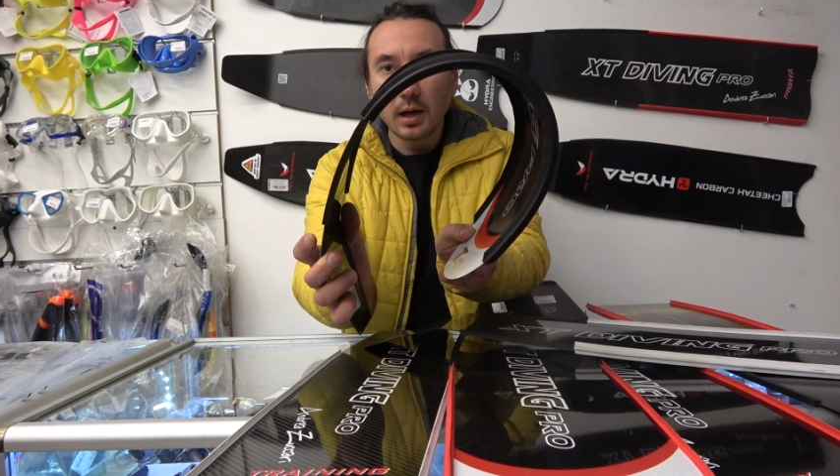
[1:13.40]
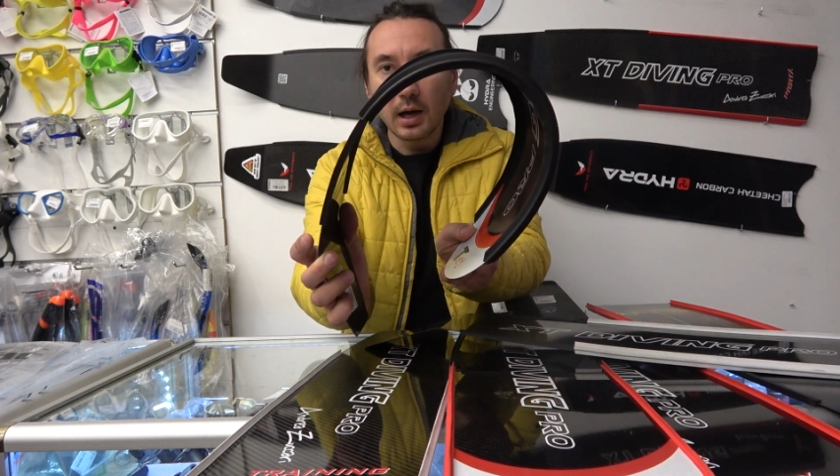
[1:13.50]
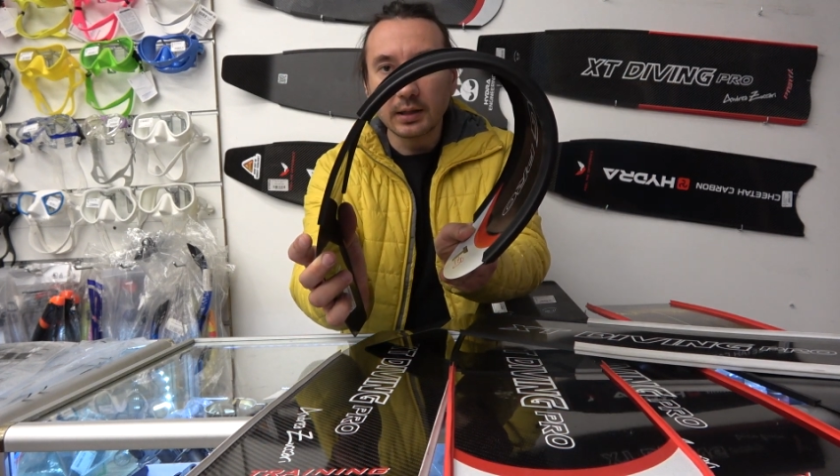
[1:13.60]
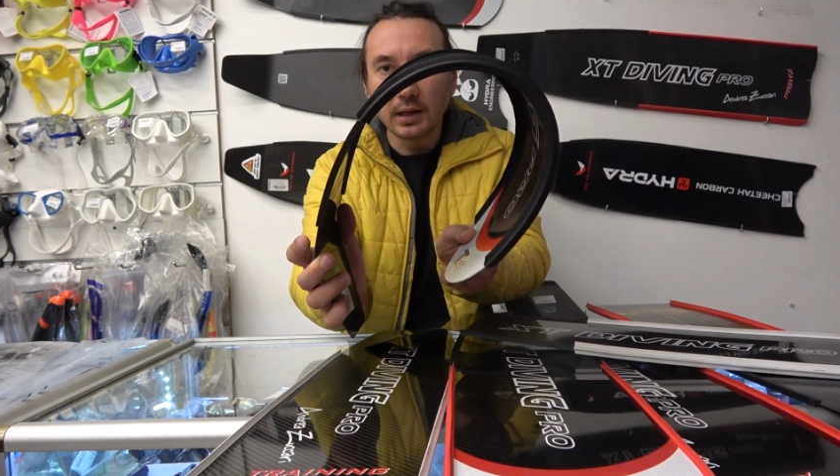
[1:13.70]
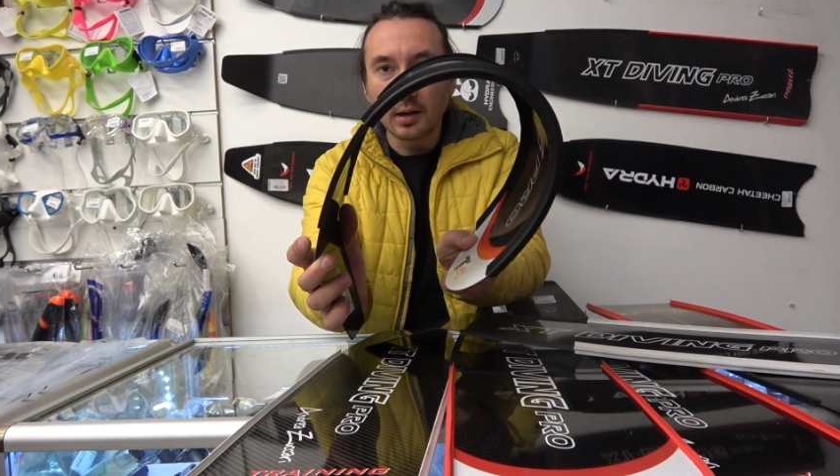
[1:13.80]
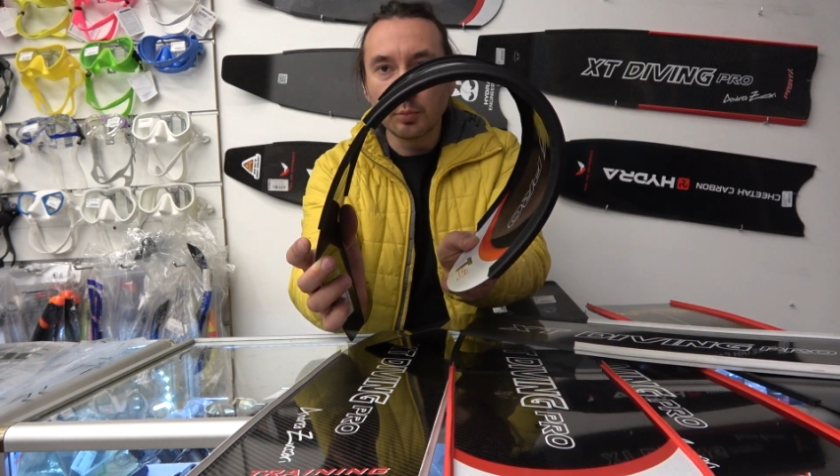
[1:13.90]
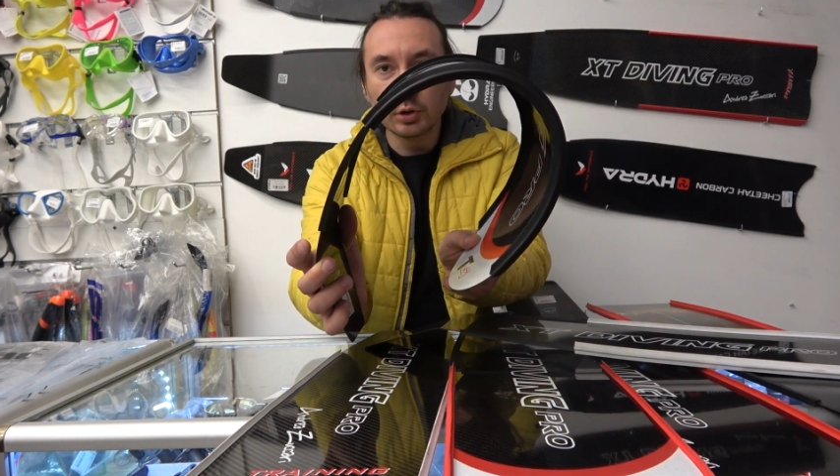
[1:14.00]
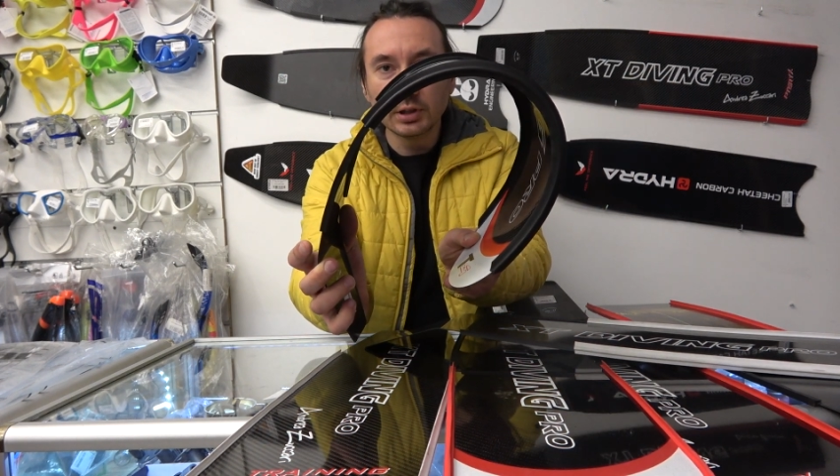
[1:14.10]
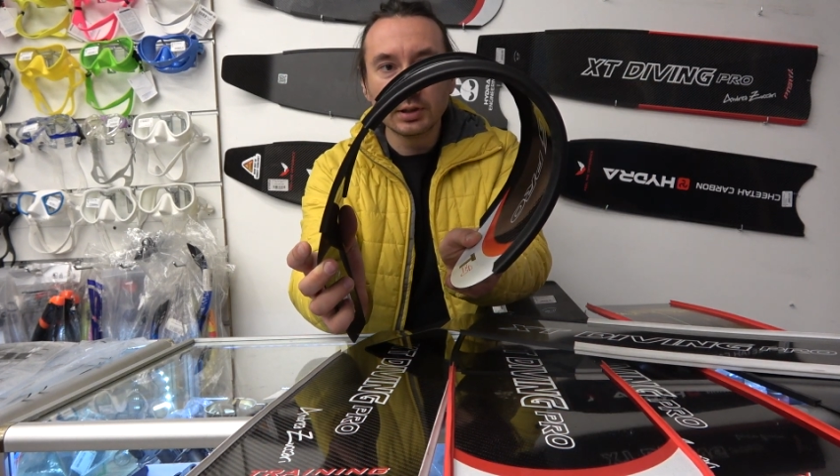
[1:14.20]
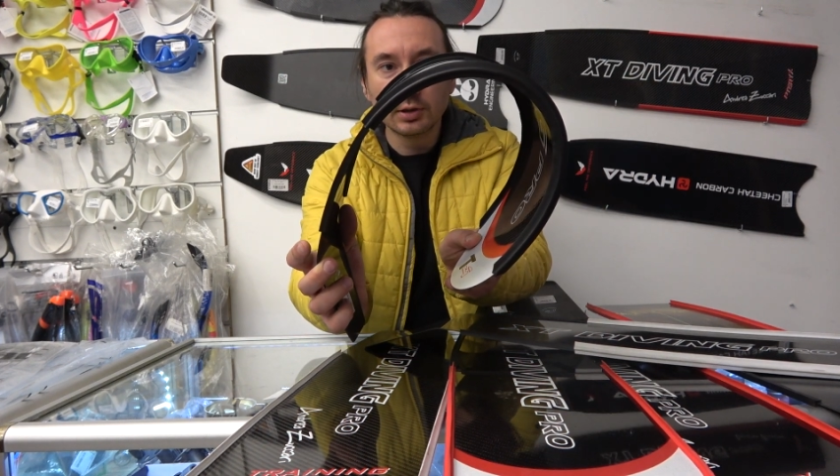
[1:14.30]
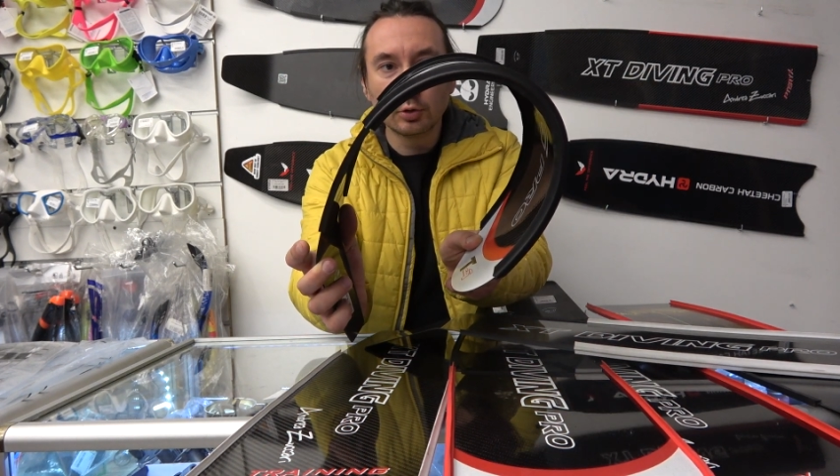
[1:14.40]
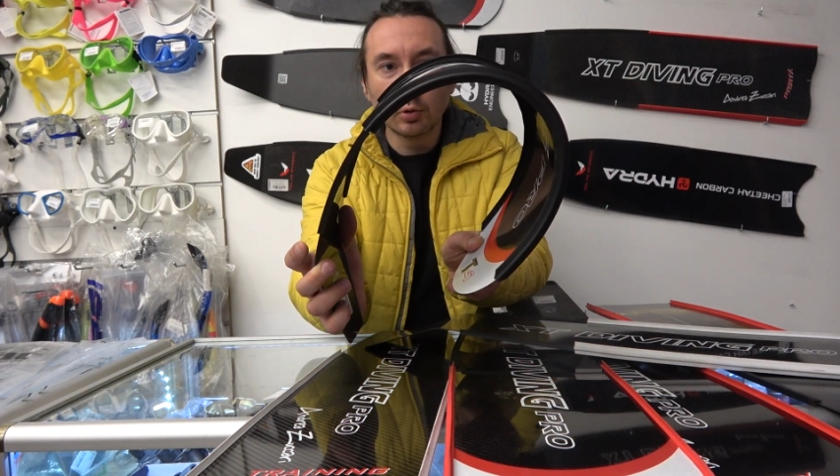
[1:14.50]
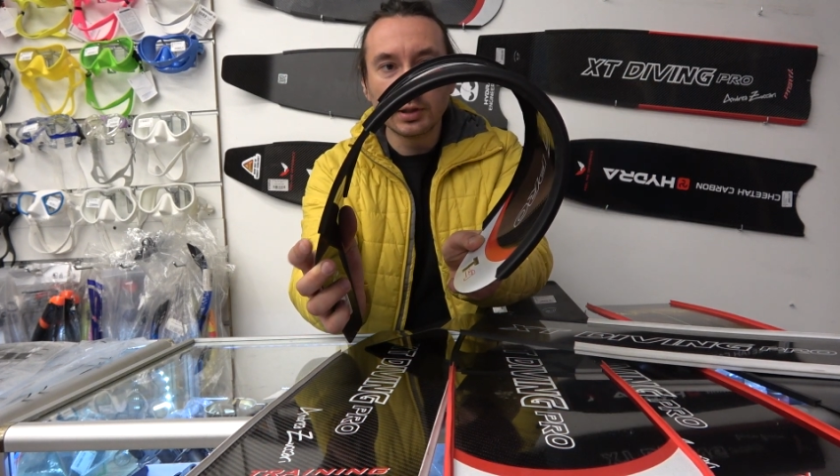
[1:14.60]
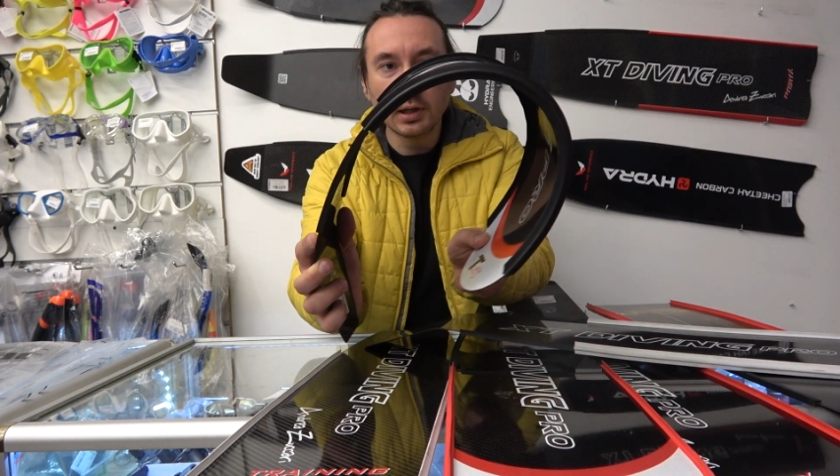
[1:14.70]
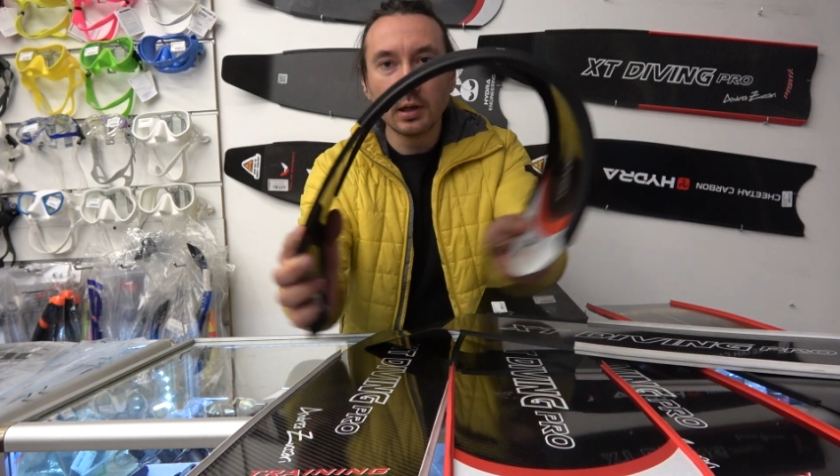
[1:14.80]
она работает
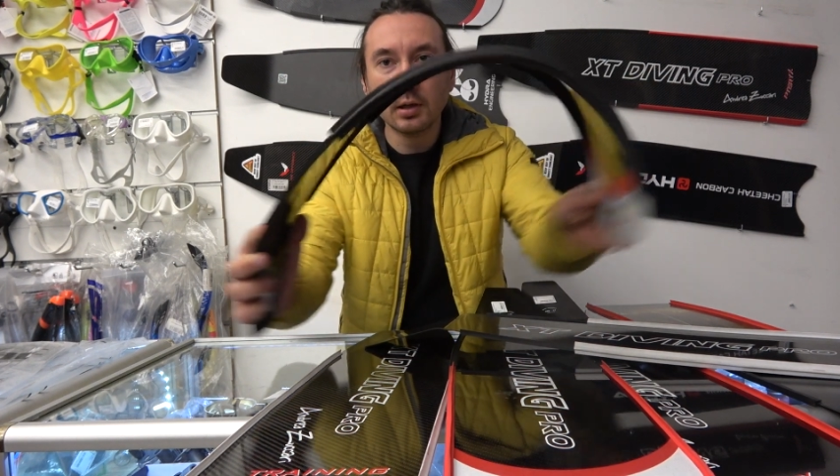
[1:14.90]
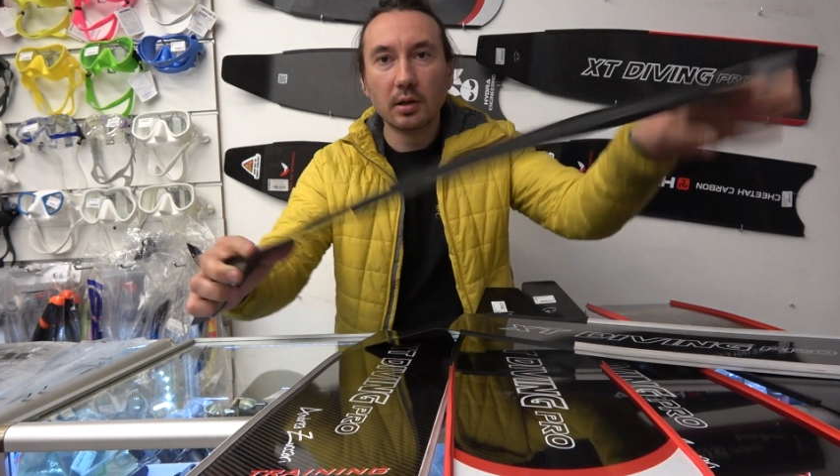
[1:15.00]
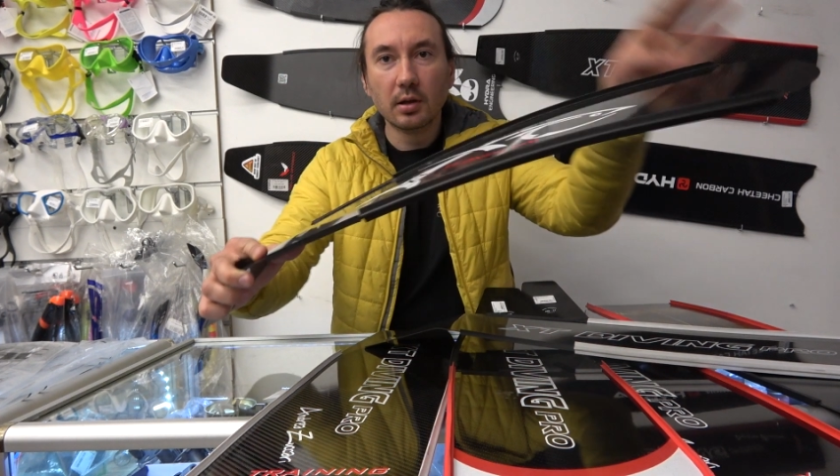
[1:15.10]
только